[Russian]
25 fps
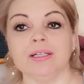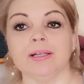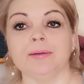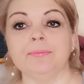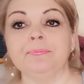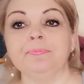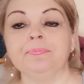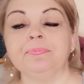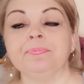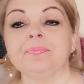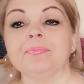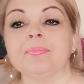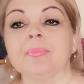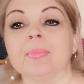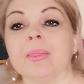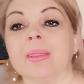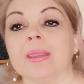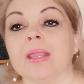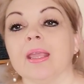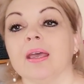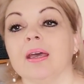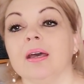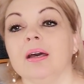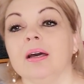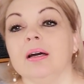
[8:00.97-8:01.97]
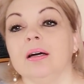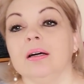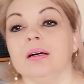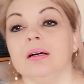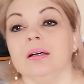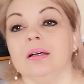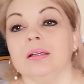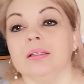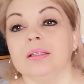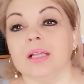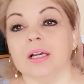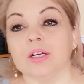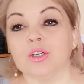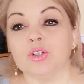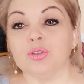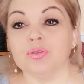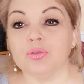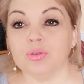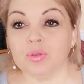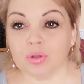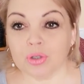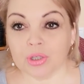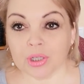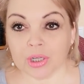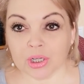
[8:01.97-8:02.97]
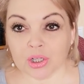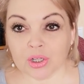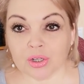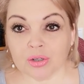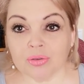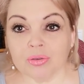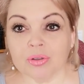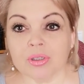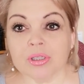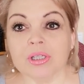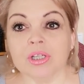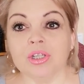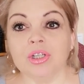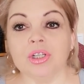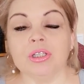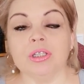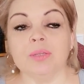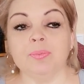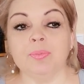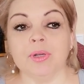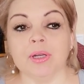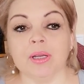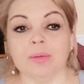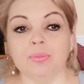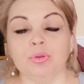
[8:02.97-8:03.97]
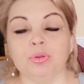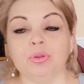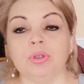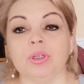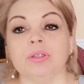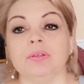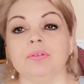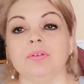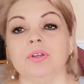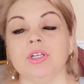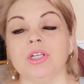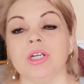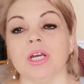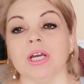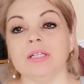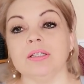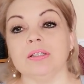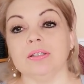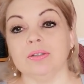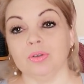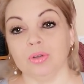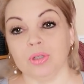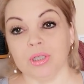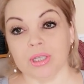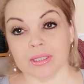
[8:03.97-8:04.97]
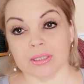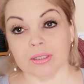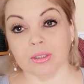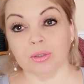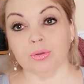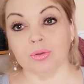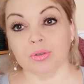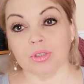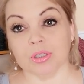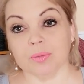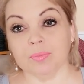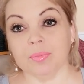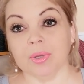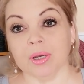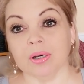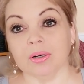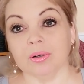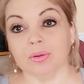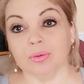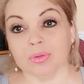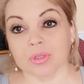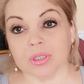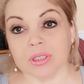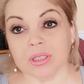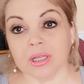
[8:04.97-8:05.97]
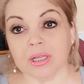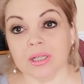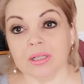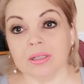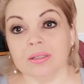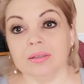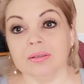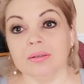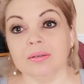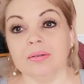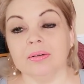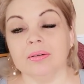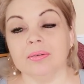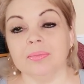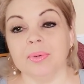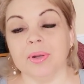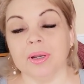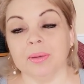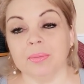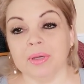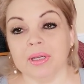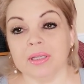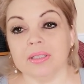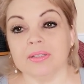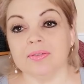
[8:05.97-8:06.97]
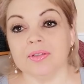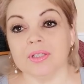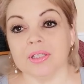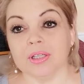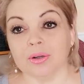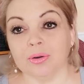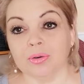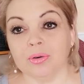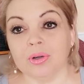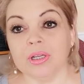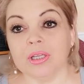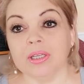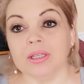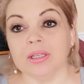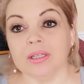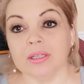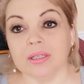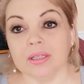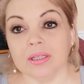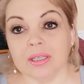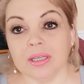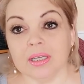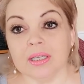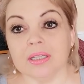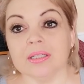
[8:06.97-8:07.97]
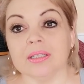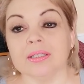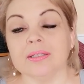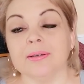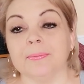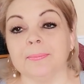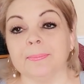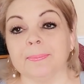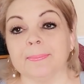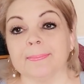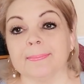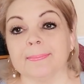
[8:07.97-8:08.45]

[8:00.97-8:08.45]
легла. Так что все хорошо, значит, теперь я буду отвечать. Но если кто себя узнал, прям эти все ролики есть